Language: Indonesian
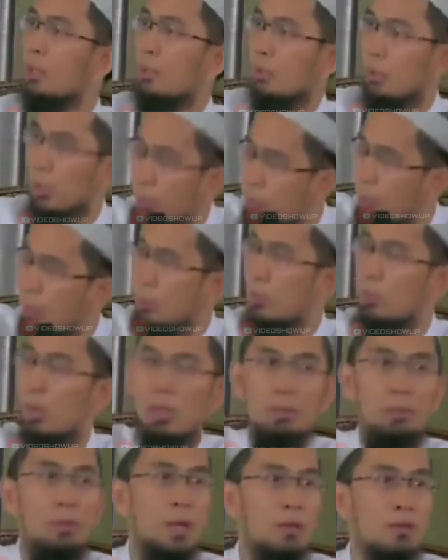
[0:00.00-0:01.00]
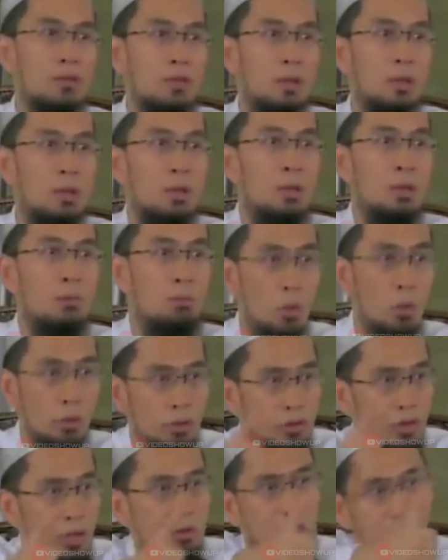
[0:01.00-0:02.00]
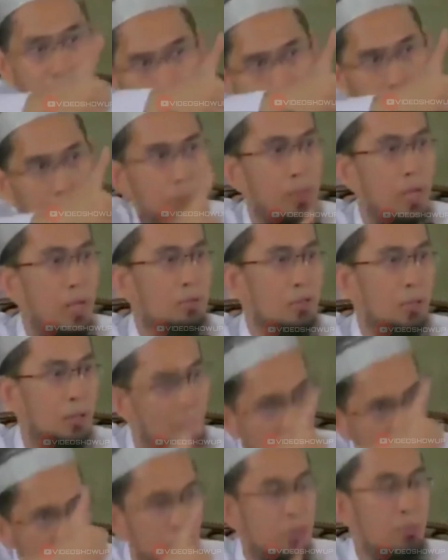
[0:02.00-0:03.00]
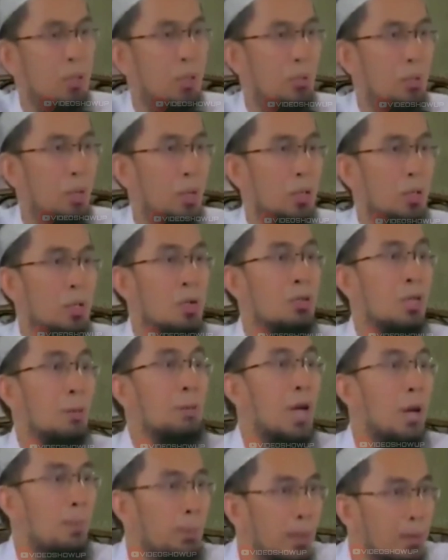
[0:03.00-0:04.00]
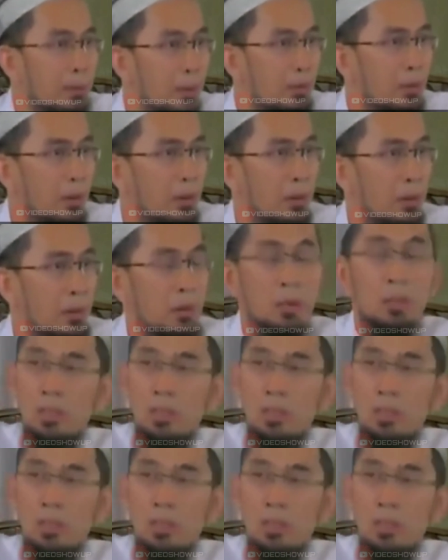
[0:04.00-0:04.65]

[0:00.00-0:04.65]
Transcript: Limat luar biasa. mukjizatnya luar biasa, istimewa. Tapi apa yang terjadi?